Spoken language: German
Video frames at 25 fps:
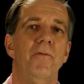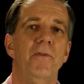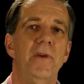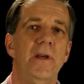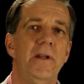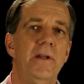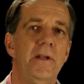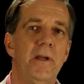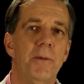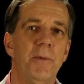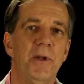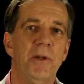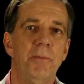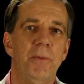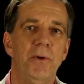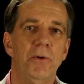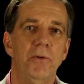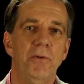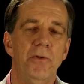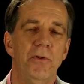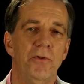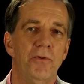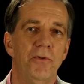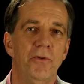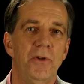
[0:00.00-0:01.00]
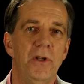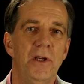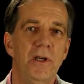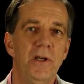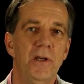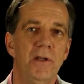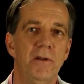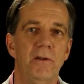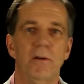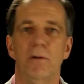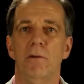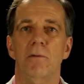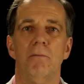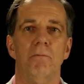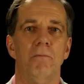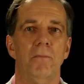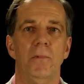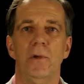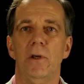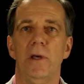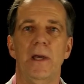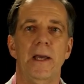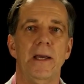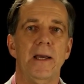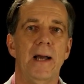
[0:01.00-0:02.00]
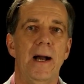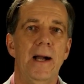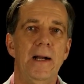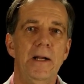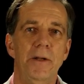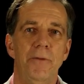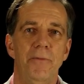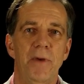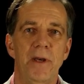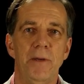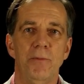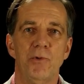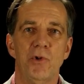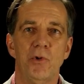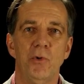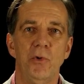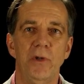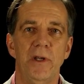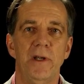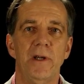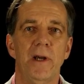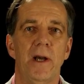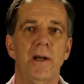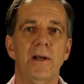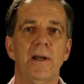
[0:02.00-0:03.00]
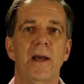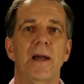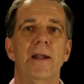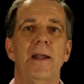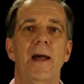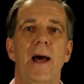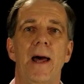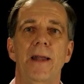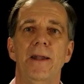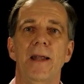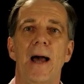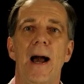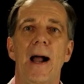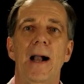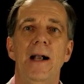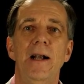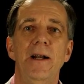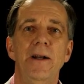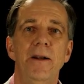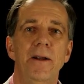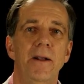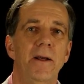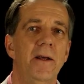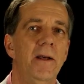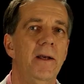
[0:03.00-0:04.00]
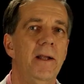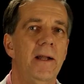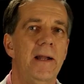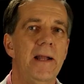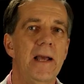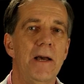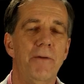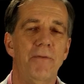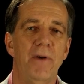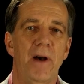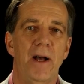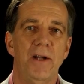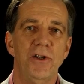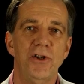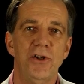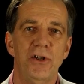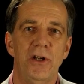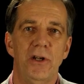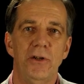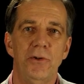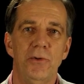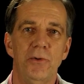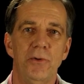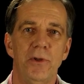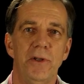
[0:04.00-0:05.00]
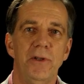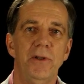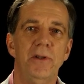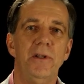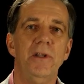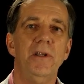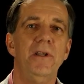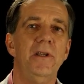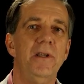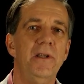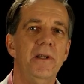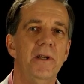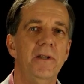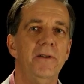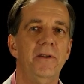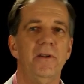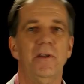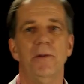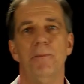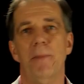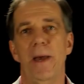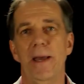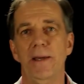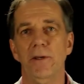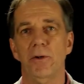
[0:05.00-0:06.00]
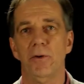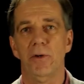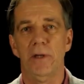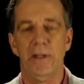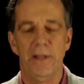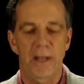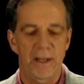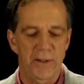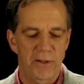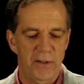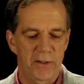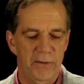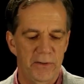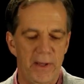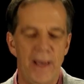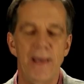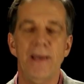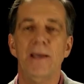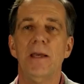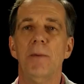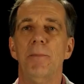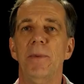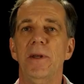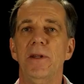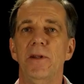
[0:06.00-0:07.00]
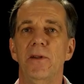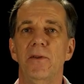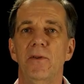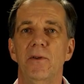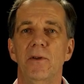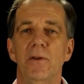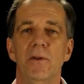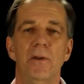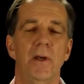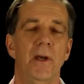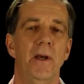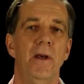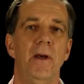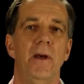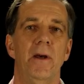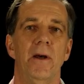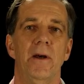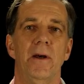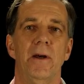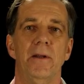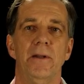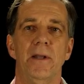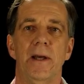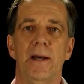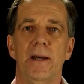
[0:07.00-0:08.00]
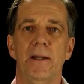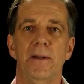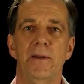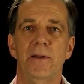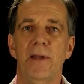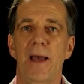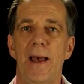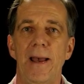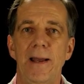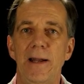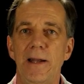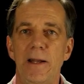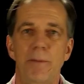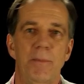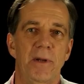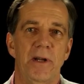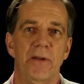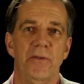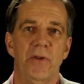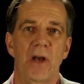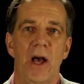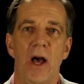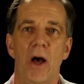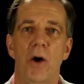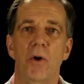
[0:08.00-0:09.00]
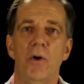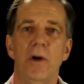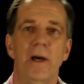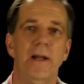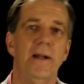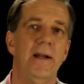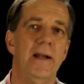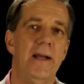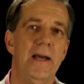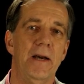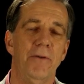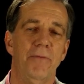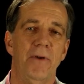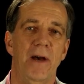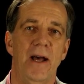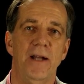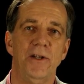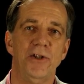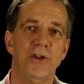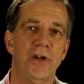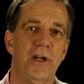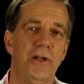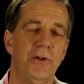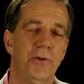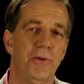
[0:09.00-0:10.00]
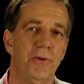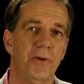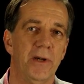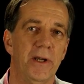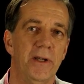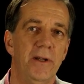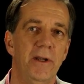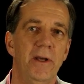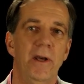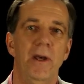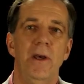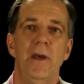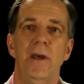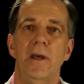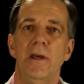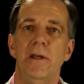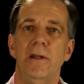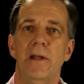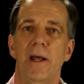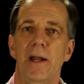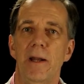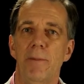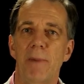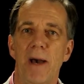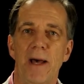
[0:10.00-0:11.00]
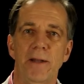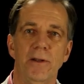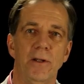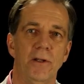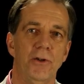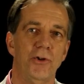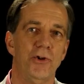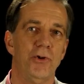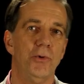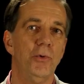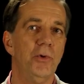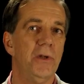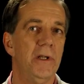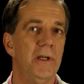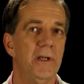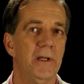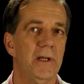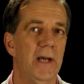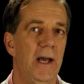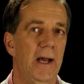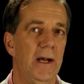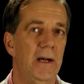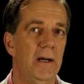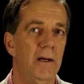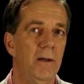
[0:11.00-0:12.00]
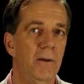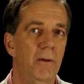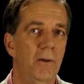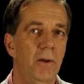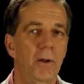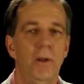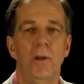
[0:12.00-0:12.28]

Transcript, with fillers: Wenn jemand bei uns studiert, egal in welchem Studiengang, kann er an allen Lehrveranstaltungen, die hier in diese Micro-Credentials eingebettet sind, äh, daran teilnehmen, also auch an Lehrveranstaltungen in einem anderen Studiengang.